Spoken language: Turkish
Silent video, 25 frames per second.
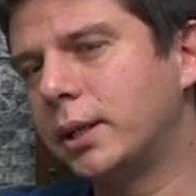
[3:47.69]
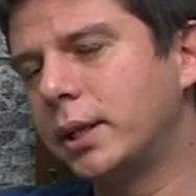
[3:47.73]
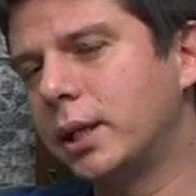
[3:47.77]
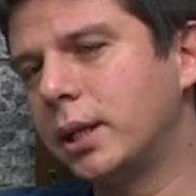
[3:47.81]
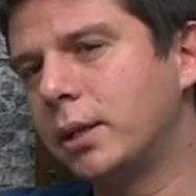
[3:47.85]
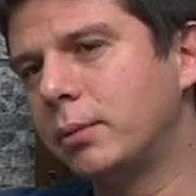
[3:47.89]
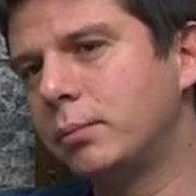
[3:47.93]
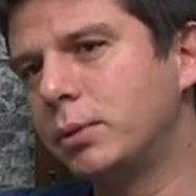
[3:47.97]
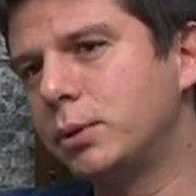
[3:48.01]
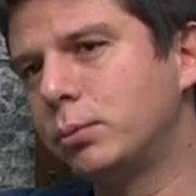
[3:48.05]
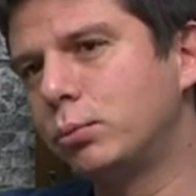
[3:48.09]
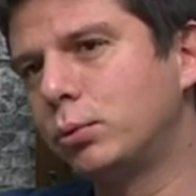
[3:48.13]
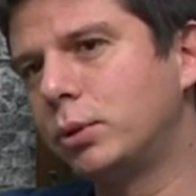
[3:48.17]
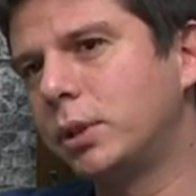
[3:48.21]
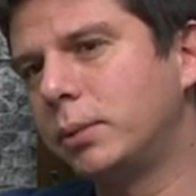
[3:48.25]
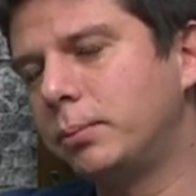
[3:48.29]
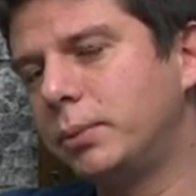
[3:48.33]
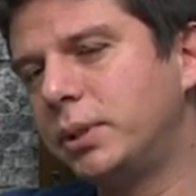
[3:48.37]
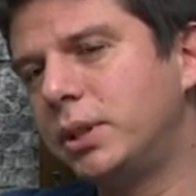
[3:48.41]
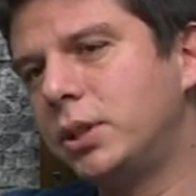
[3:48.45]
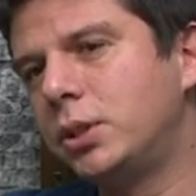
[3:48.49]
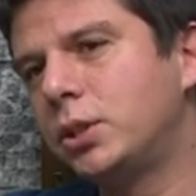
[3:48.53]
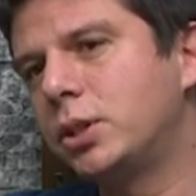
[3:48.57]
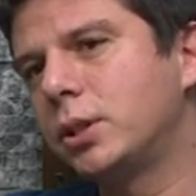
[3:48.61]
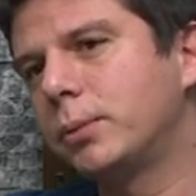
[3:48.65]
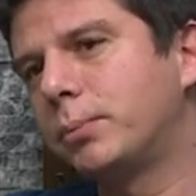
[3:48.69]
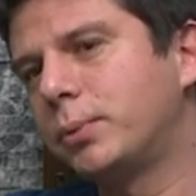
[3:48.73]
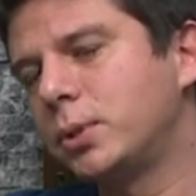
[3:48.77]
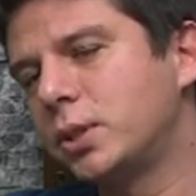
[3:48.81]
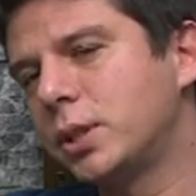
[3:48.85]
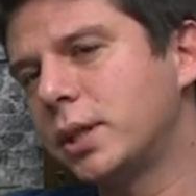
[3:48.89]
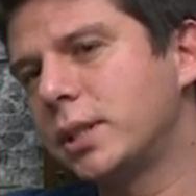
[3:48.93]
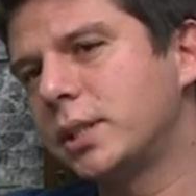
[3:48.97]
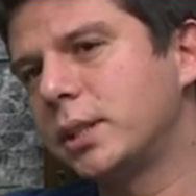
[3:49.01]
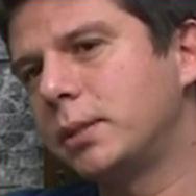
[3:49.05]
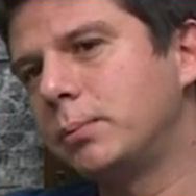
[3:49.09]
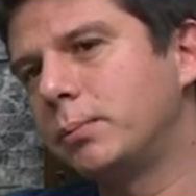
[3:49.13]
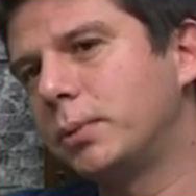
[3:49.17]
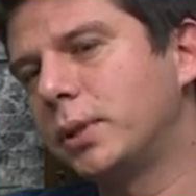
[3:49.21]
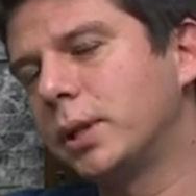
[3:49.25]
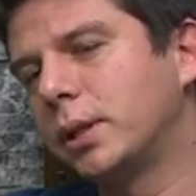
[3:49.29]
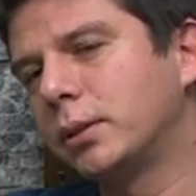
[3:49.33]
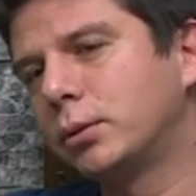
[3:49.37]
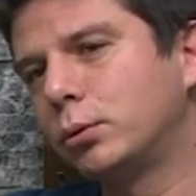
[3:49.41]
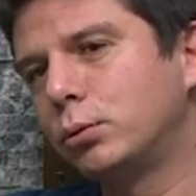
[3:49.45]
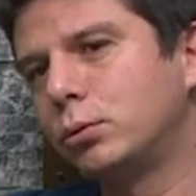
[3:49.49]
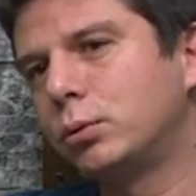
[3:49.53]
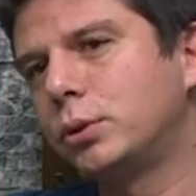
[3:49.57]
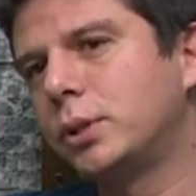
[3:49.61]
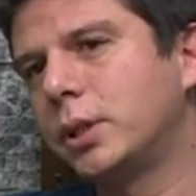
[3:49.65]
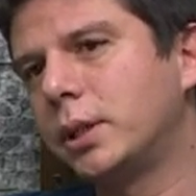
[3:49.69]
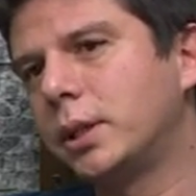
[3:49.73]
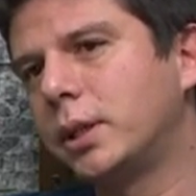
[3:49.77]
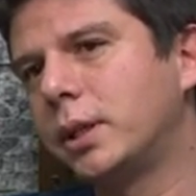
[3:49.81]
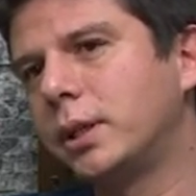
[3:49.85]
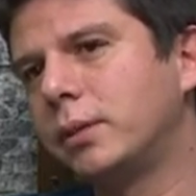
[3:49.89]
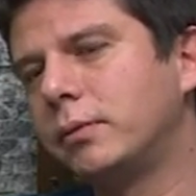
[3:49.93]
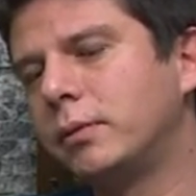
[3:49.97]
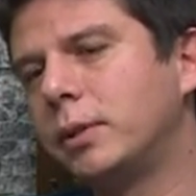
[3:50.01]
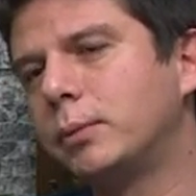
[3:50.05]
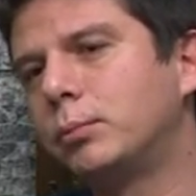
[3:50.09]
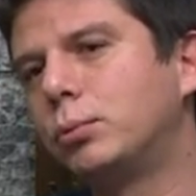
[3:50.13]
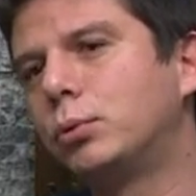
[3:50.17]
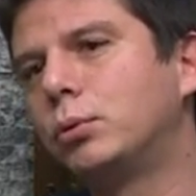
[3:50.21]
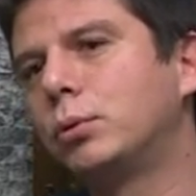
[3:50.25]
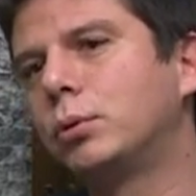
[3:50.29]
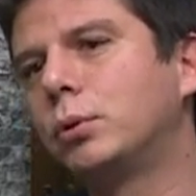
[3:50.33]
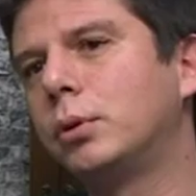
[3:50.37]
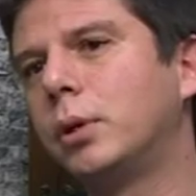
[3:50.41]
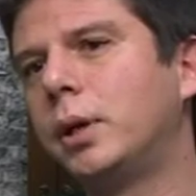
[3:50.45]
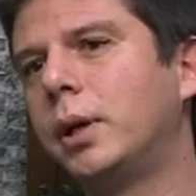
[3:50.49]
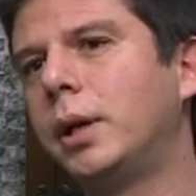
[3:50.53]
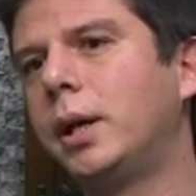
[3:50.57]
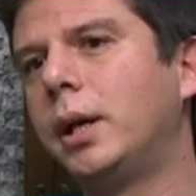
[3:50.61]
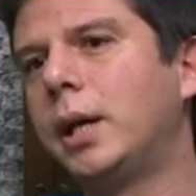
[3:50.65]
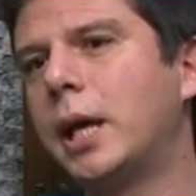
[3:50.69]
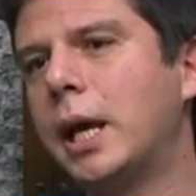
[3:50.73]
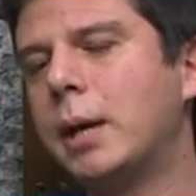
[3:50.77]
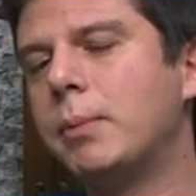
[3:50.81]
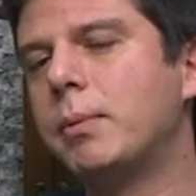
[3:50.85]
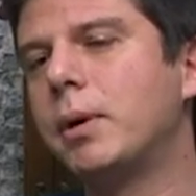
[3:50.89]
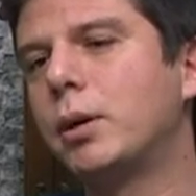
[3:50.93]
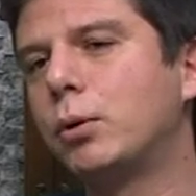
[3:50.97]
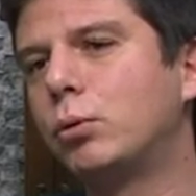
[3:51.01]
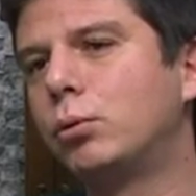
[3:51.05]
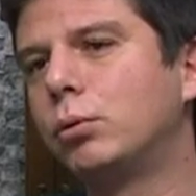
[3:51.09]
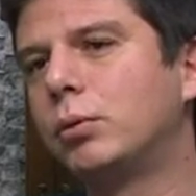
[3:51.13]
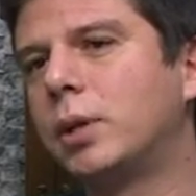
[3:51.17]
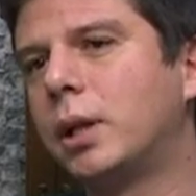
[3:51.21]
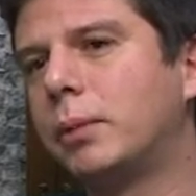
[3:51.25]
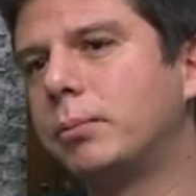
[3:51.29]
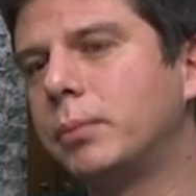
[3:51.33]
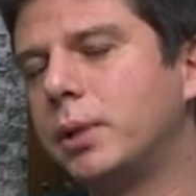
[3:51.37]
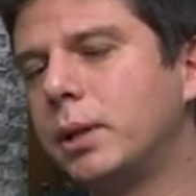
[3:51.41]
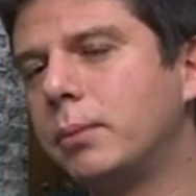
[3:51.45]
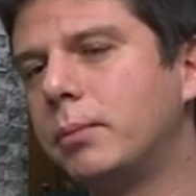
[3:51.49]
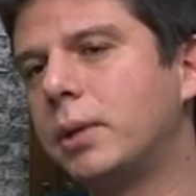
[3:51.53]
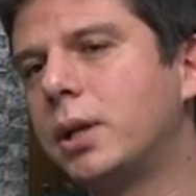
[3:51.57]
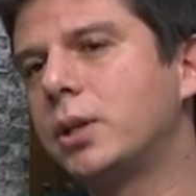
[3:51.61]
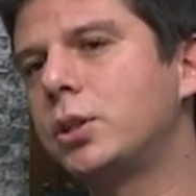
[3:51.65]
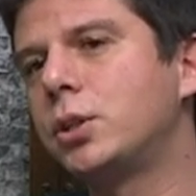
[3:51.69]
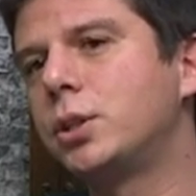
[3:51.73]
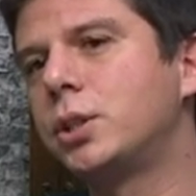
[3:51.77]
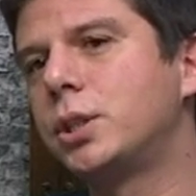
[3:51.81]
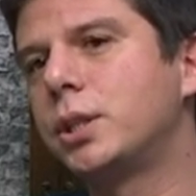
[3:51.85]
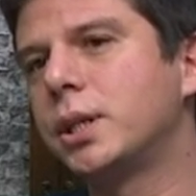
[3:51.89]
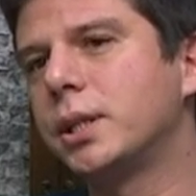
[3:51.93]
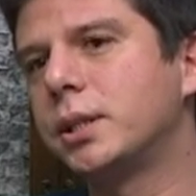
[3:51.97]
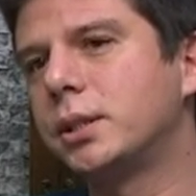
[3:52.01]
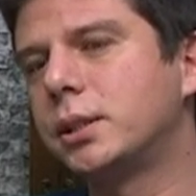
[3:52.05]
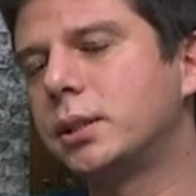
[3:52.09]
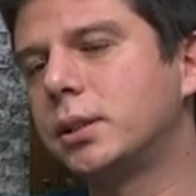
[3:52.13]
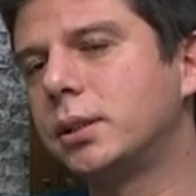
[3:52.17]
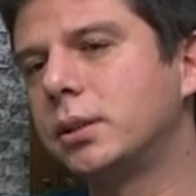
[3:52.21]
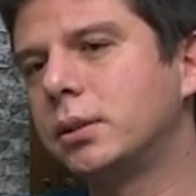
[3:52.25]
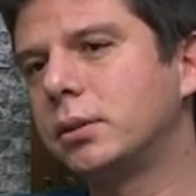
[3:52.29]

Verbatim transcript: Yani biz buraya bir diş yapacağız implantın üzerine ve bunu hemen kullanmaya başlayacağız.